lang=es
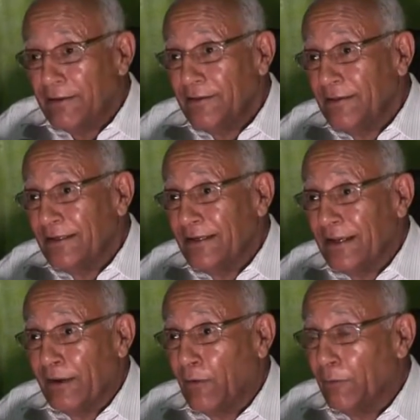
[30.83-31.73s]
y
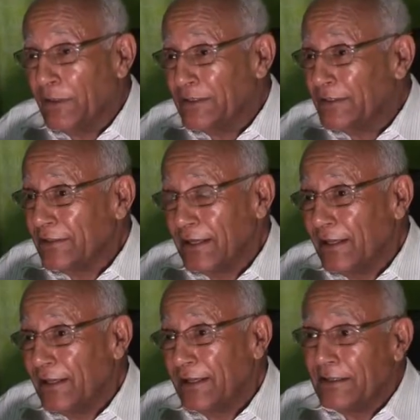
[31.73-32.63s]
la Juan
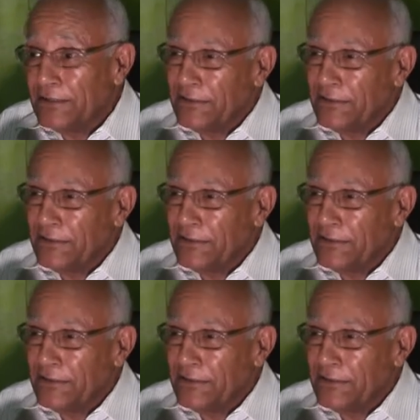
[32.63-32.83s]
23,